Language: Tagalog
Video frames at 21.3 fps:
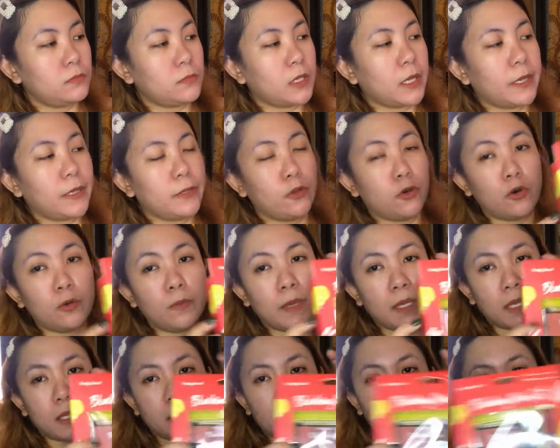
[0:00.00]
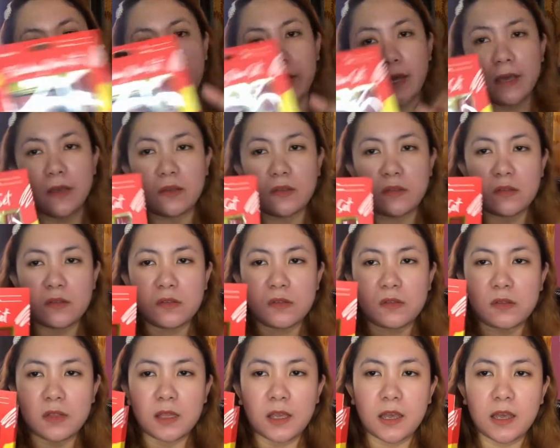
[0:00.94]
Ayun, no, oh, kung makikita nyo
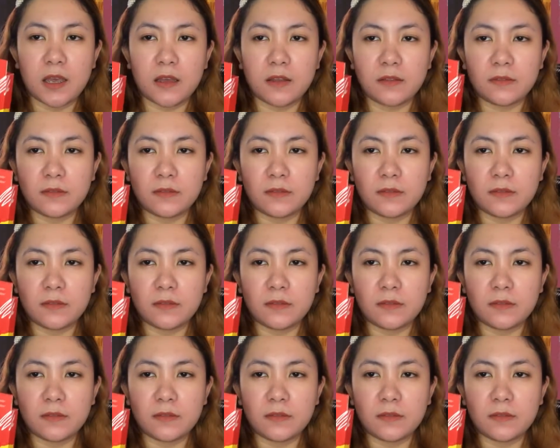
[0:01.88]
guys. Ayan.